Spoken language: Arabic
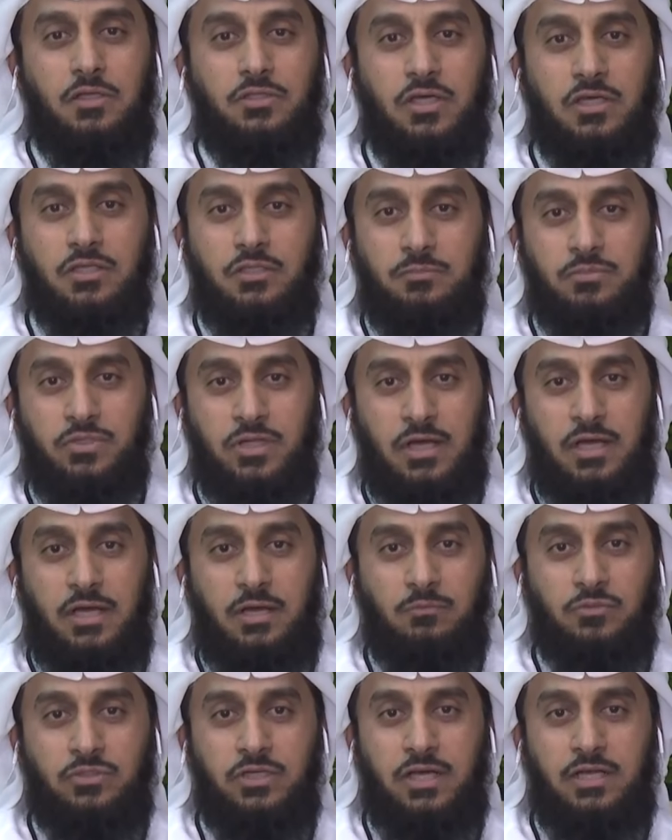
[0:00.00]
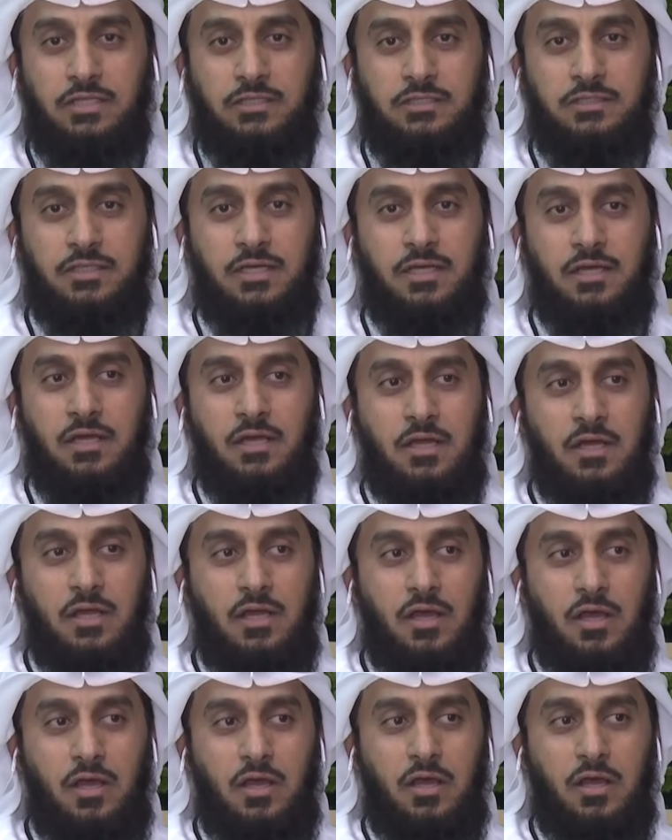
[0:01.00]
تخدم شرائح متعددة
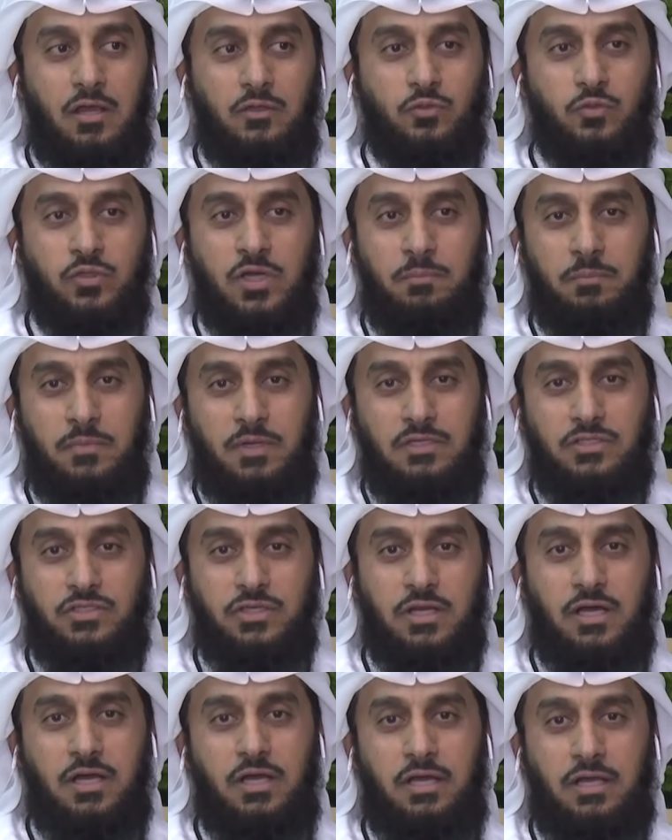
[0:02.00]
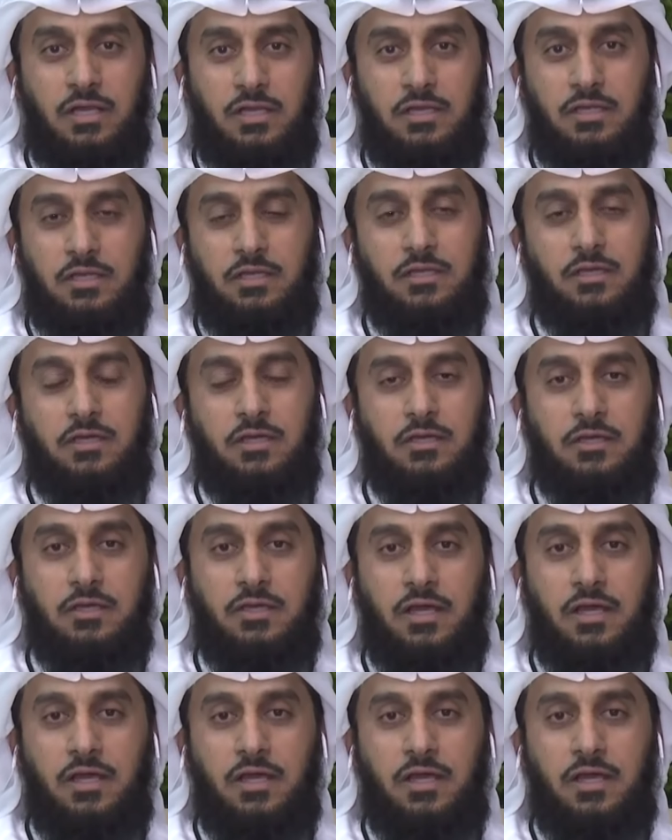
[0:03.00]
تكمل الشرائح اللي